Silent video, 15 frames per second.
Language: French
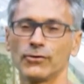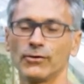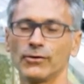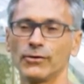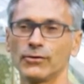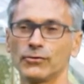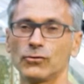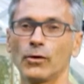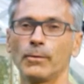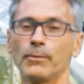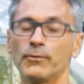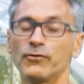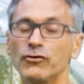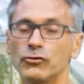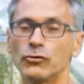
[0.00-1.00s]
deux, deux,
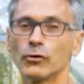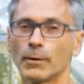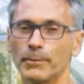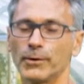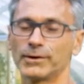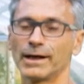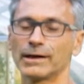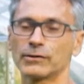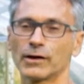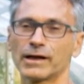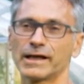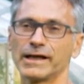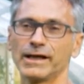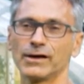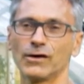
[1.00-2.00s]
futurs peut-être
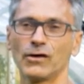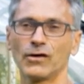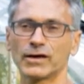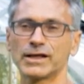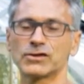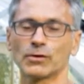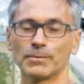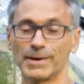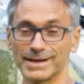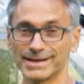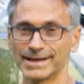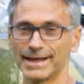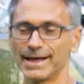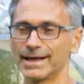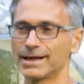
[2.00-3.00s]
clients qui sont
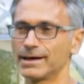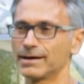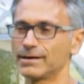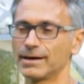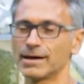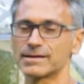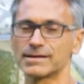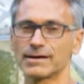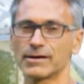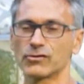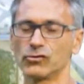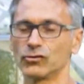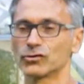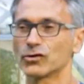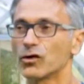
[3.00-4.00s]
passés, qui étaient assez
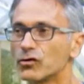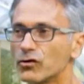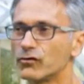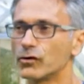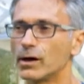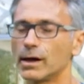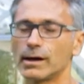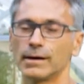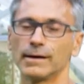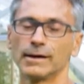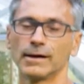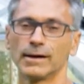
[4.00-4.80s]
contents de voir